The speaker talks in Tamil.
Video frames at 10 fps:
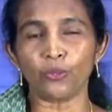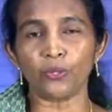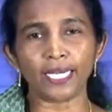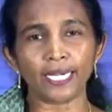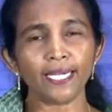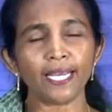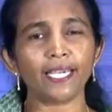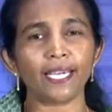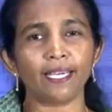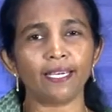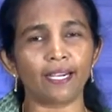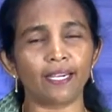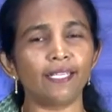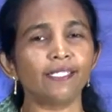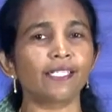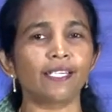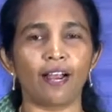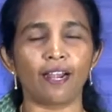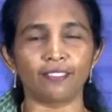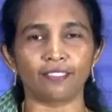ஸோ இன்னைக்கு கடைசி
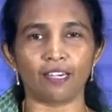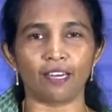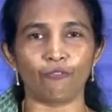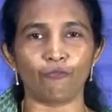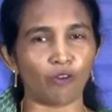காலத்தில்